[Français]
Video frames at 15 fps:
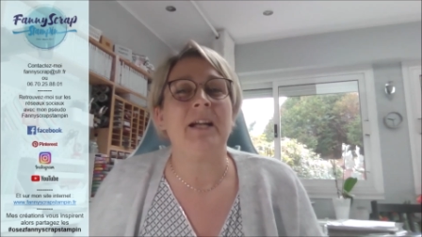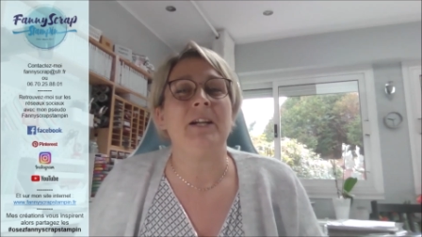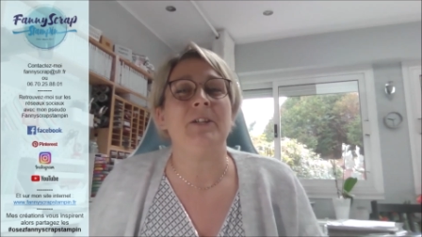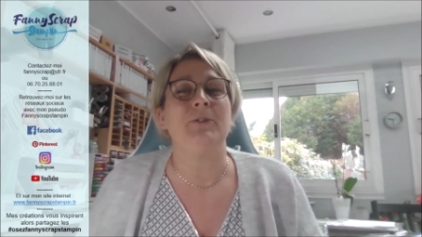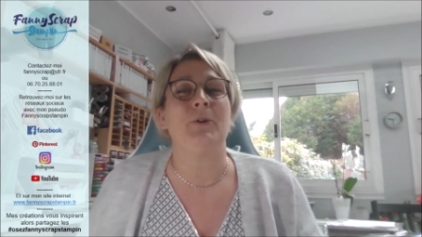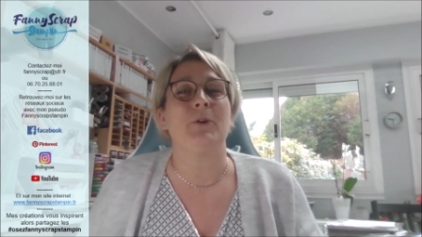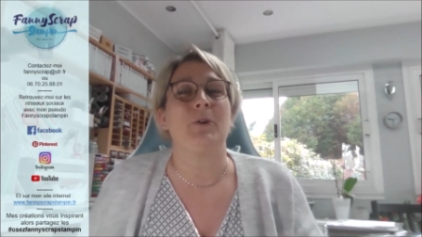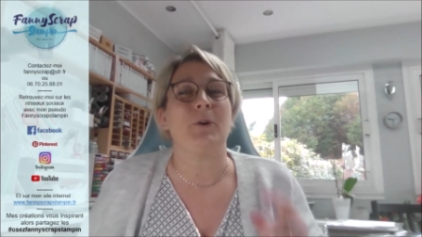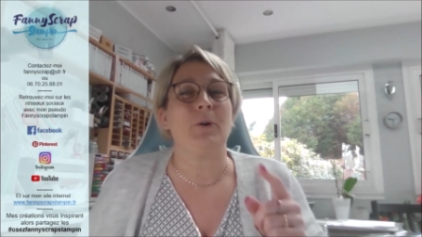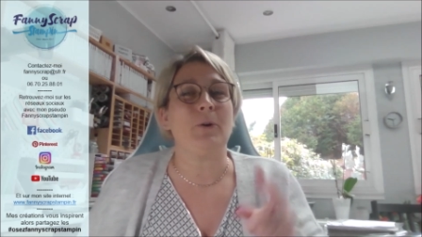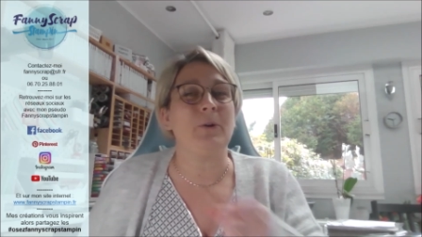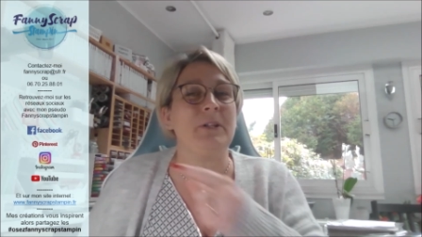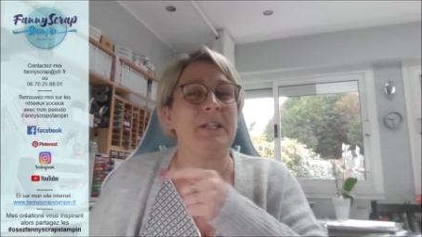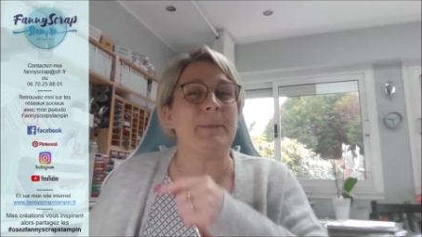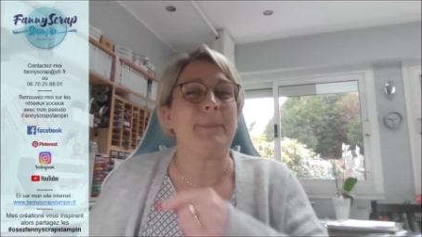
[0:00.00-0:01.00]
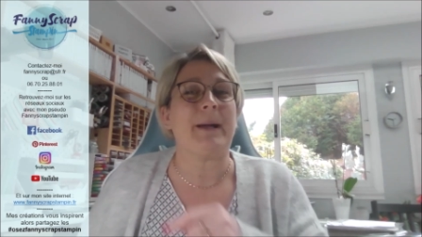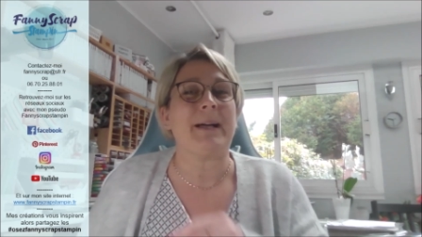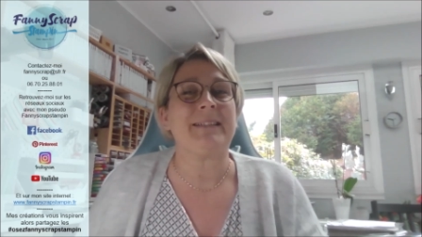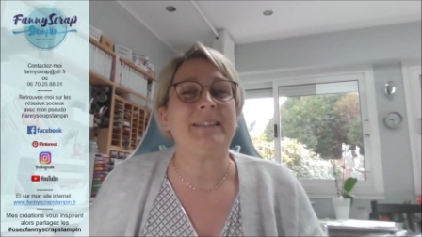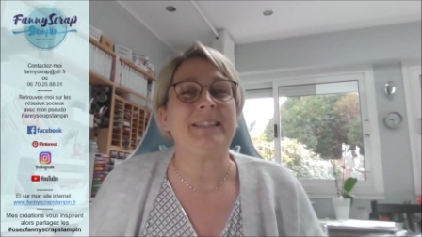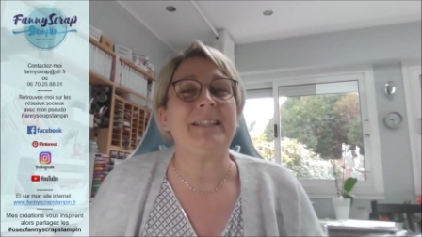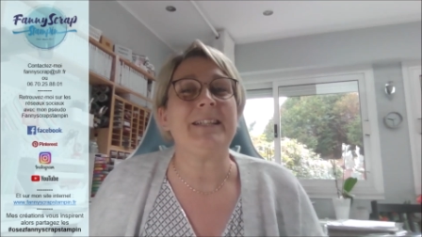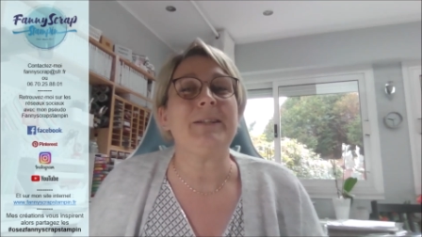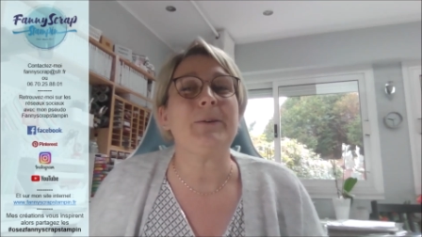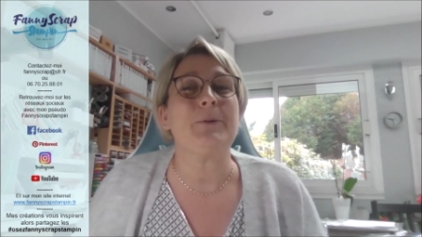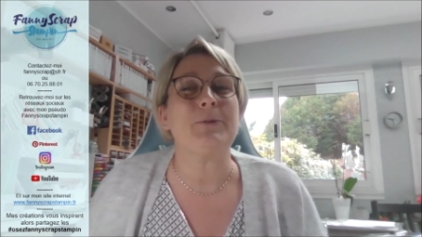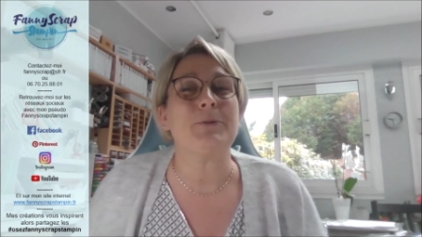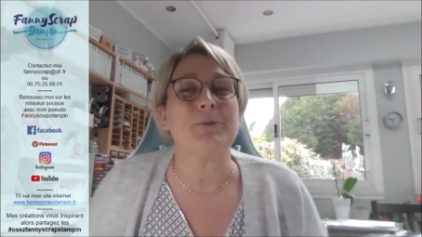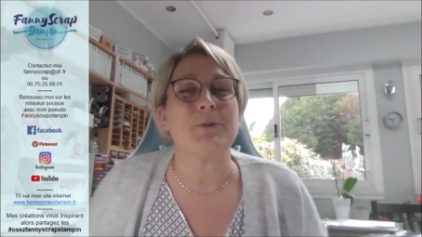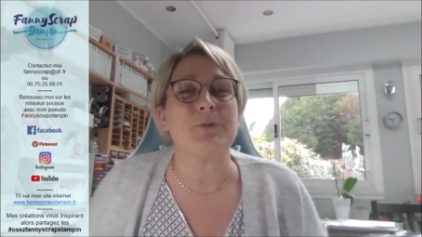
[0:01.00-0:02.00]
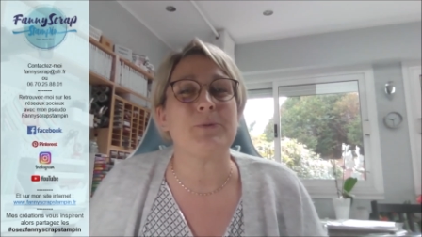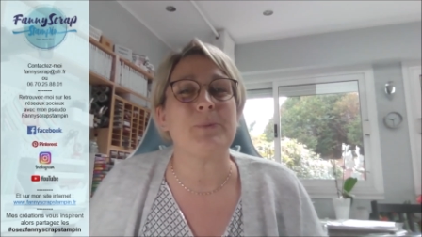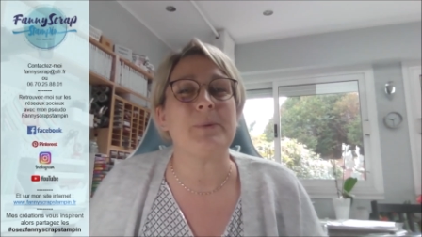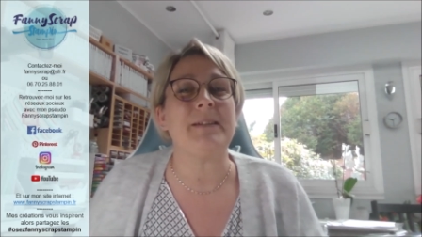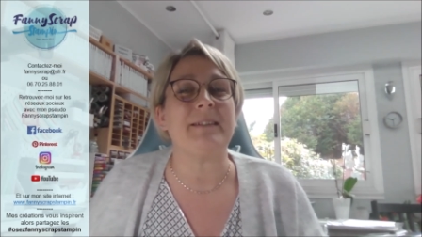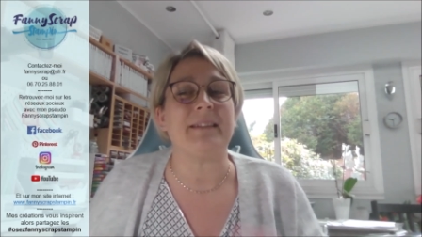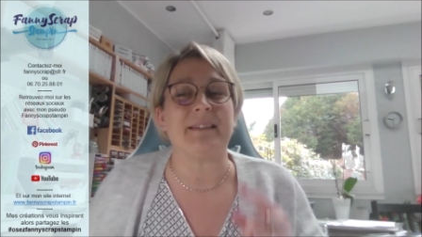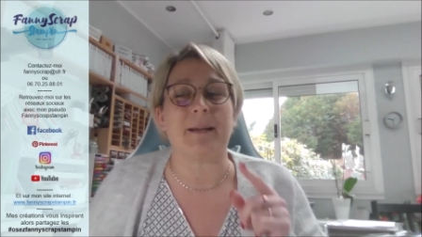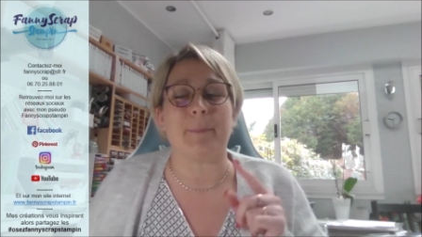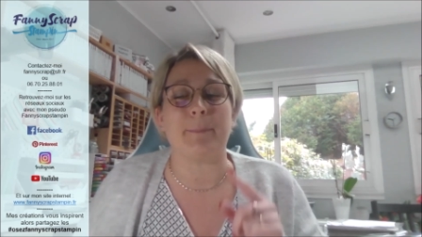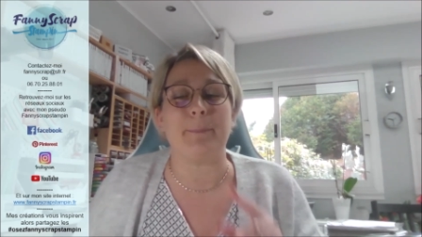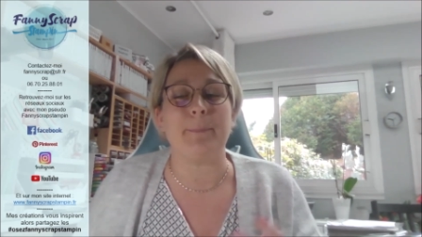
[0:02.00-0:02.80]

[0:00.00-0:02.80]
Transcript: Donc on est parti, aujourd'hui c'est un